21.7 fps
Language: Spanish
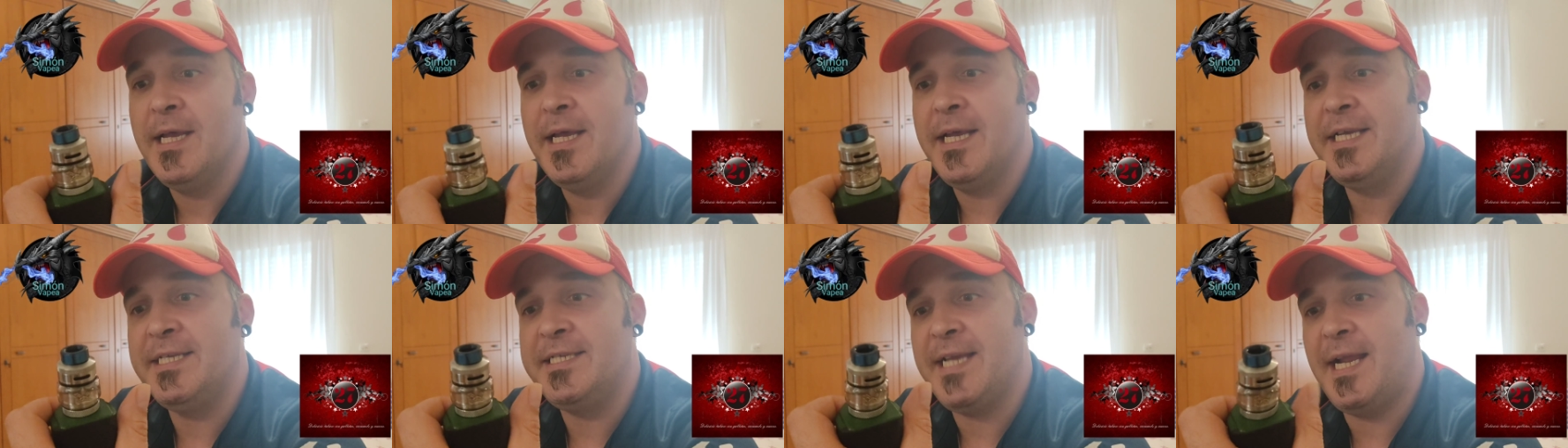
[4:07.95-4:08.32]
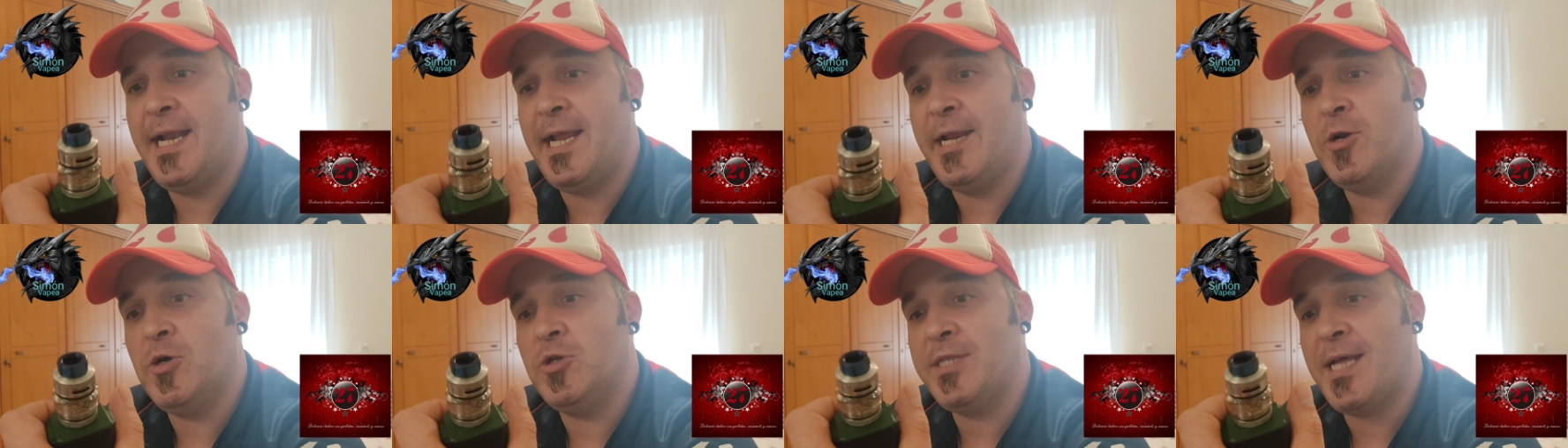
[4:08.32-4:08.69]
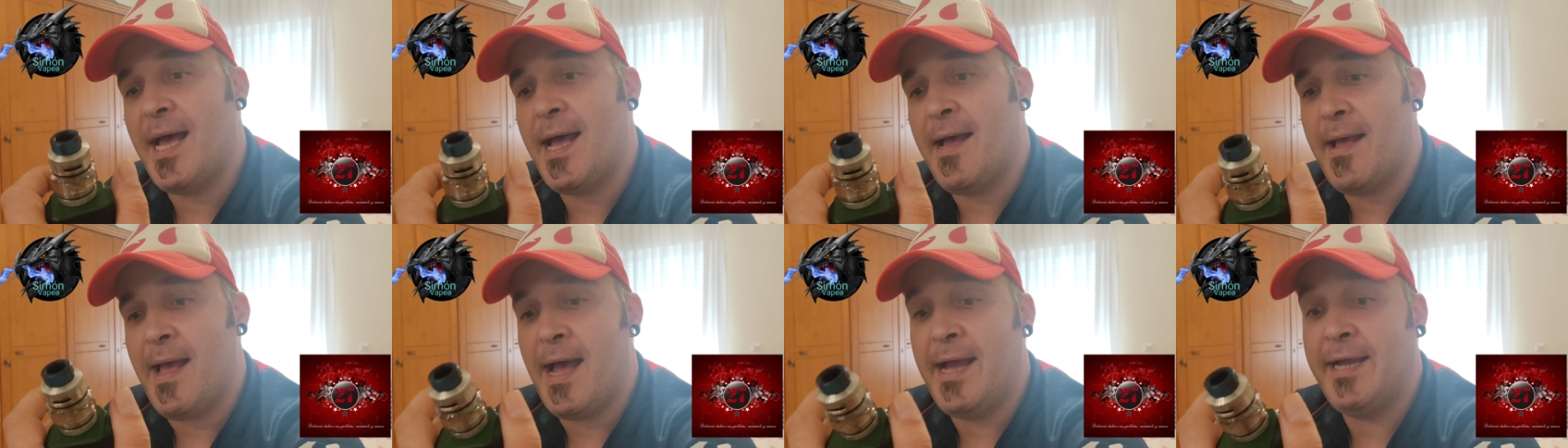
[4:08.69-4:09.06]
Y se le
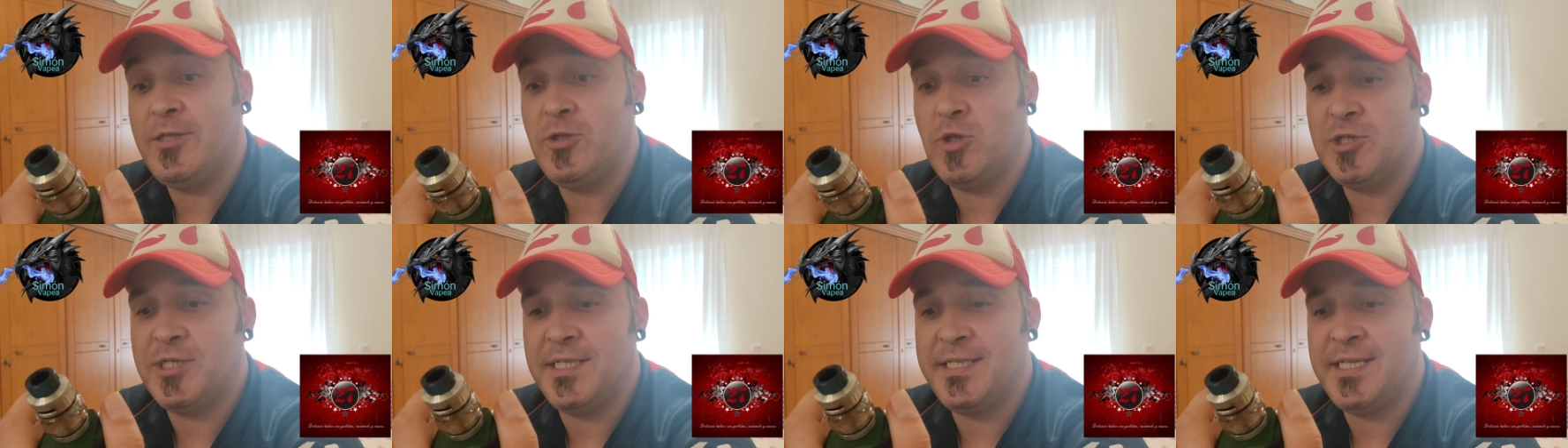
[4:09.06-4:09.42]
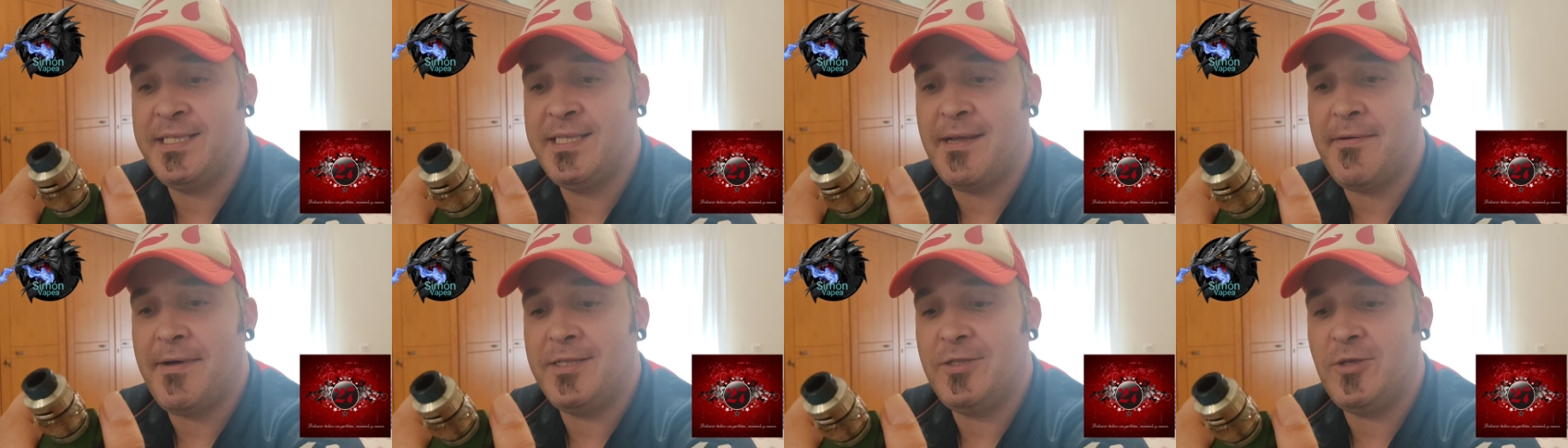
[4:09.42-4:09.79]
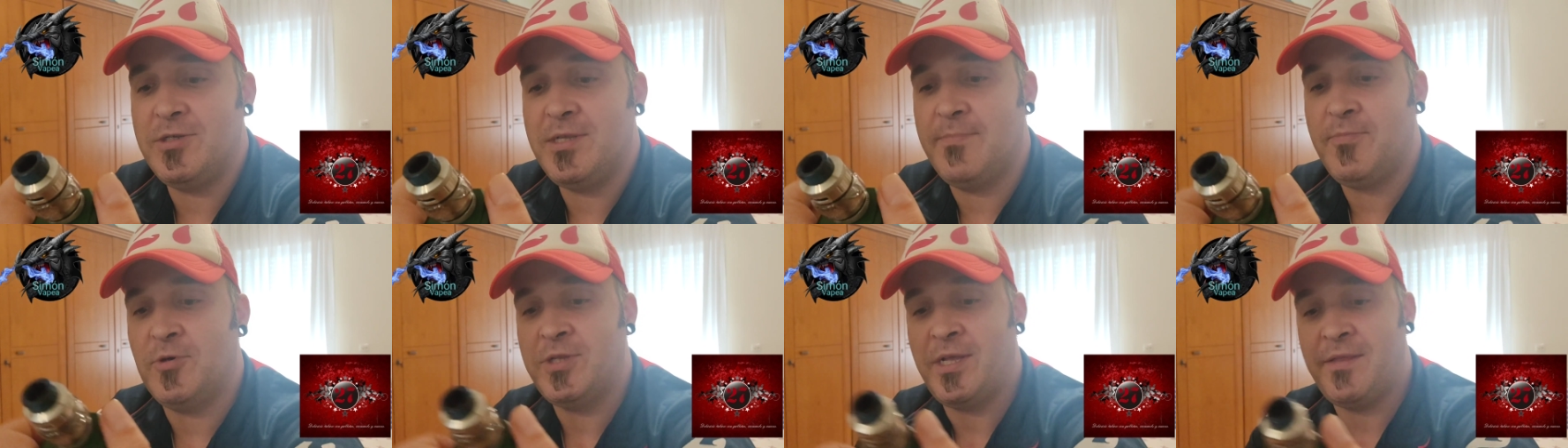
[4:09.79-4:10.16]
nota, a estos 70
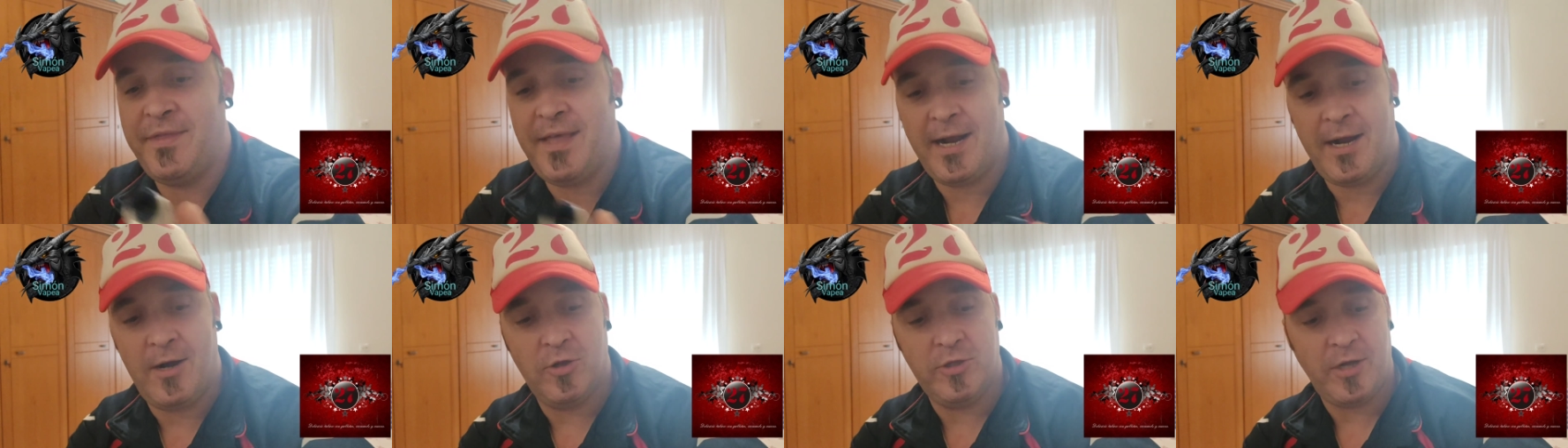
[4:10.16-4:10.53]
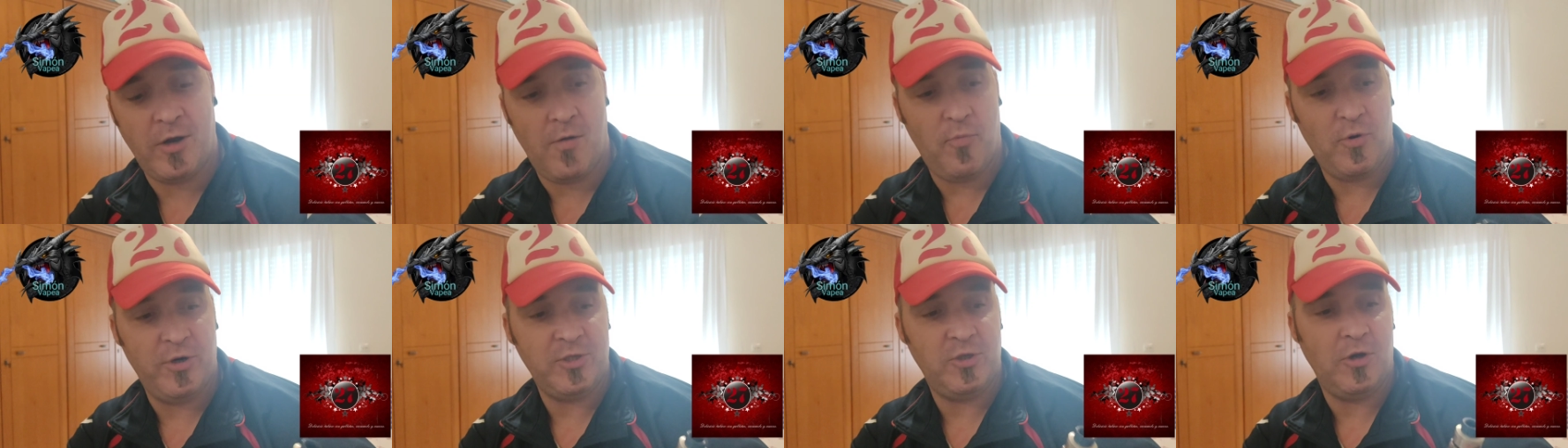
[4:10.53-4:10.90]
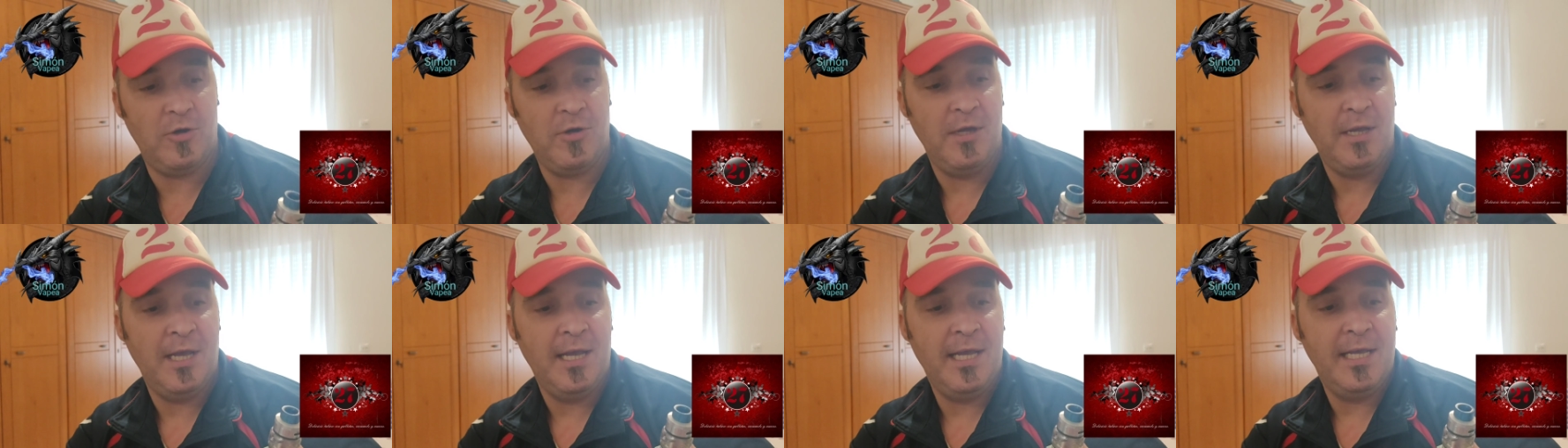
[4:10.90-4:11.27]
vatios de potencia que lo tengo
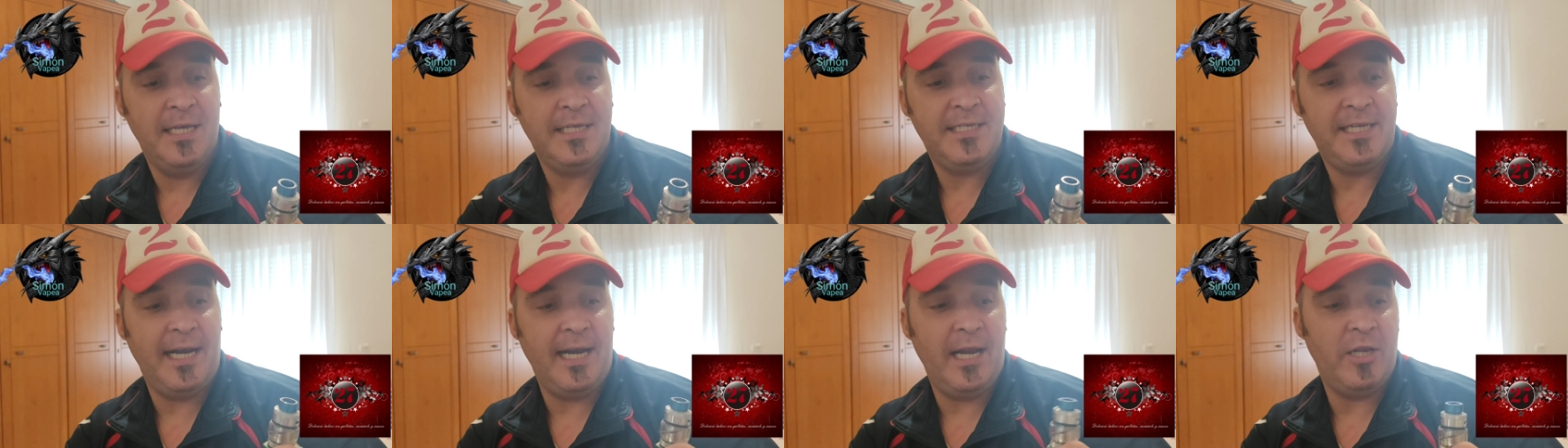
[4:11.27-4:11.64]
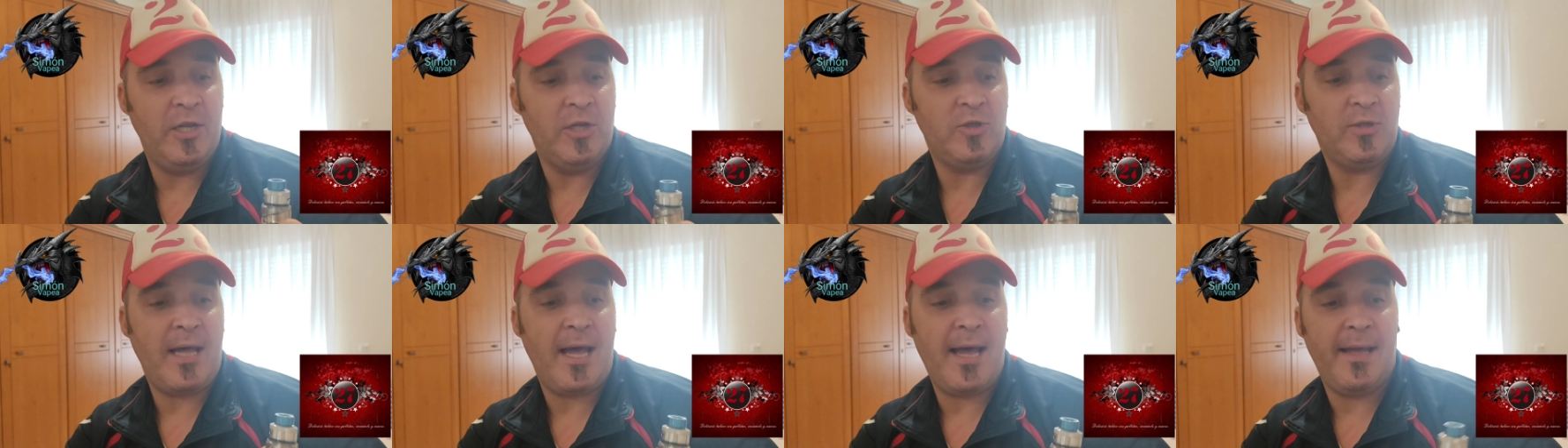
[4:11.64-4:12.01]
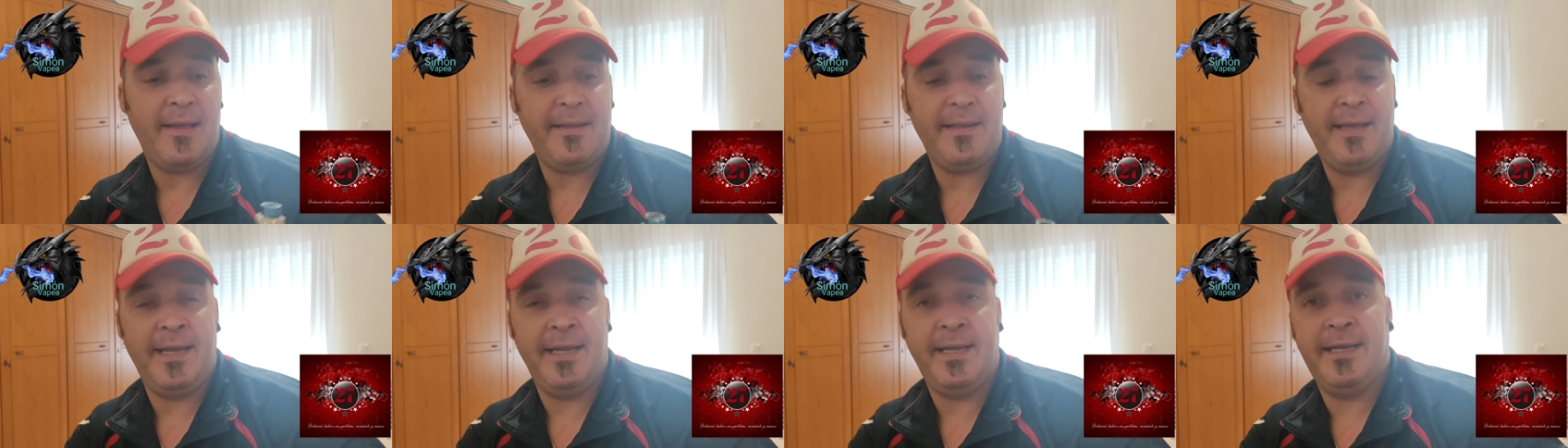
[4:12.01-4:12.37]
puesto, se le
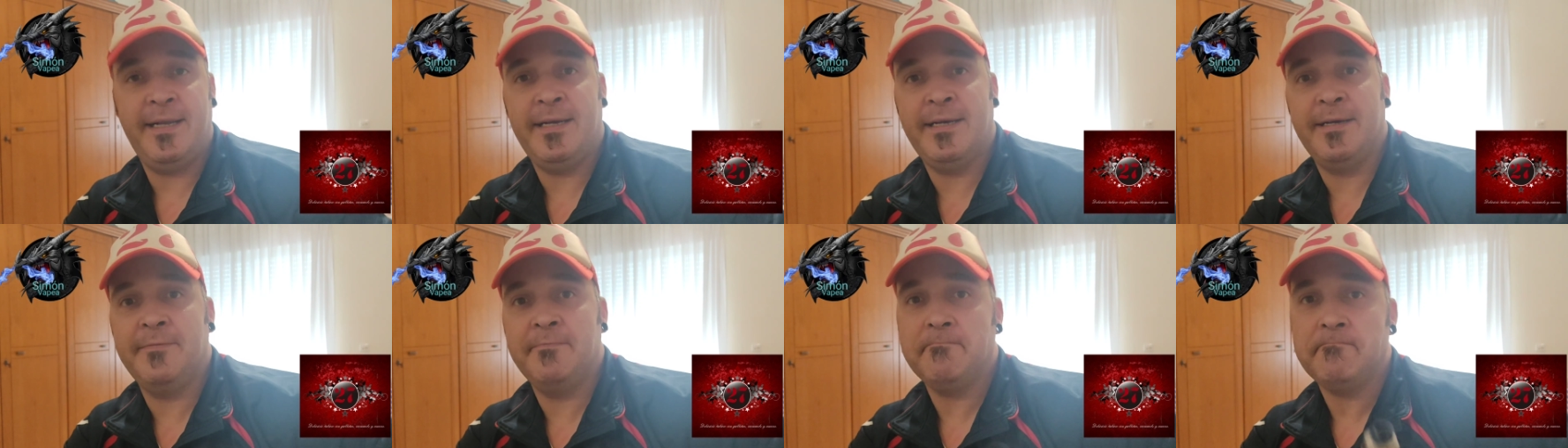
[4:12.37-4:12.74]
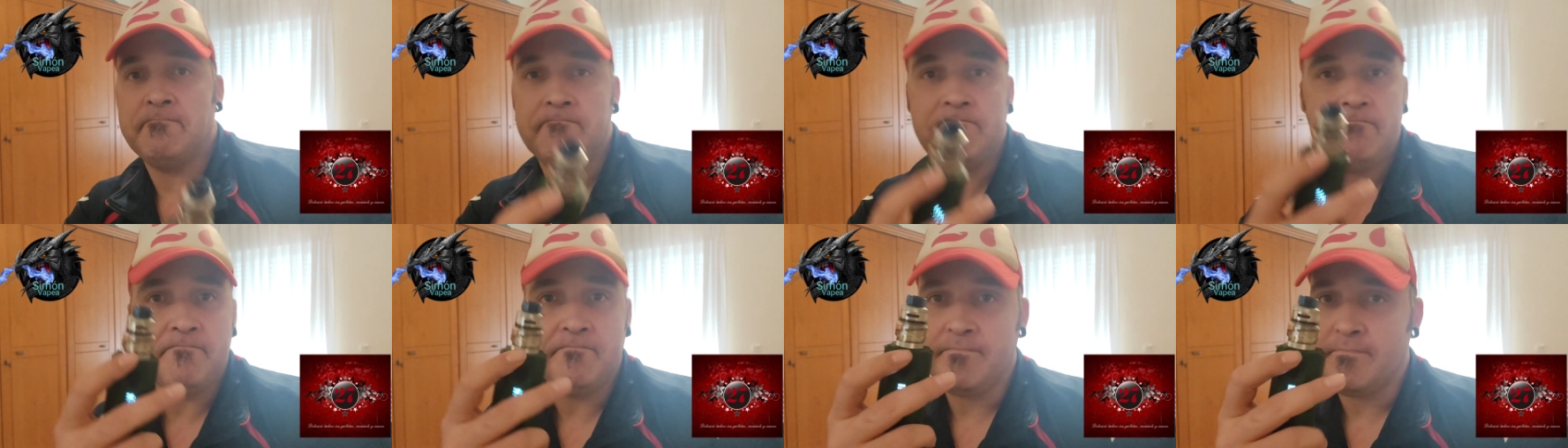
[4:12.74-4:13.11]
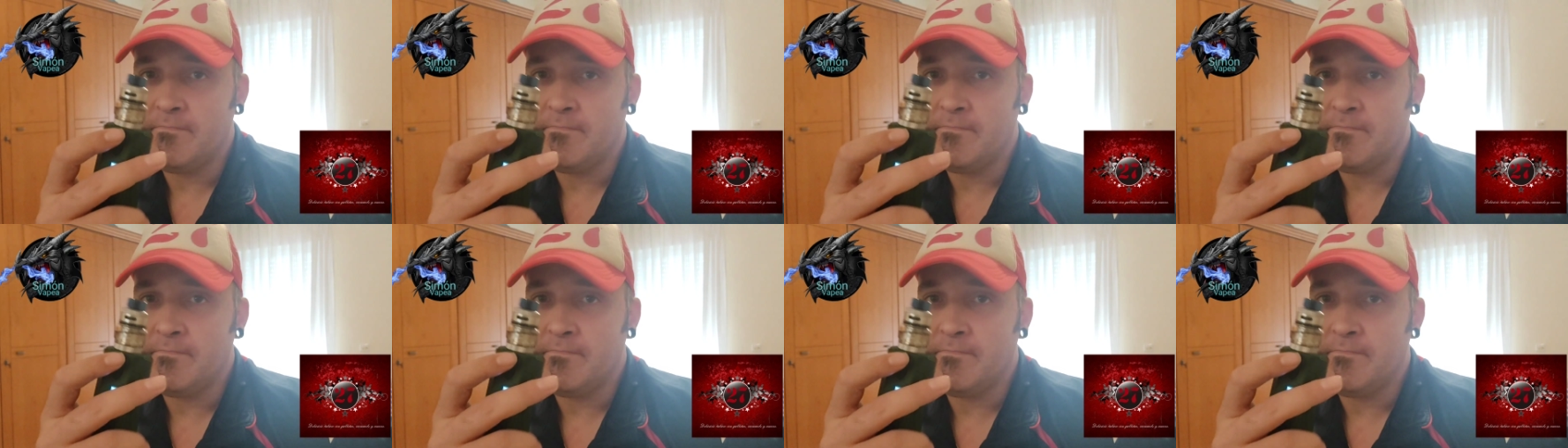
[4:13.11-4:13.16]
nota, en,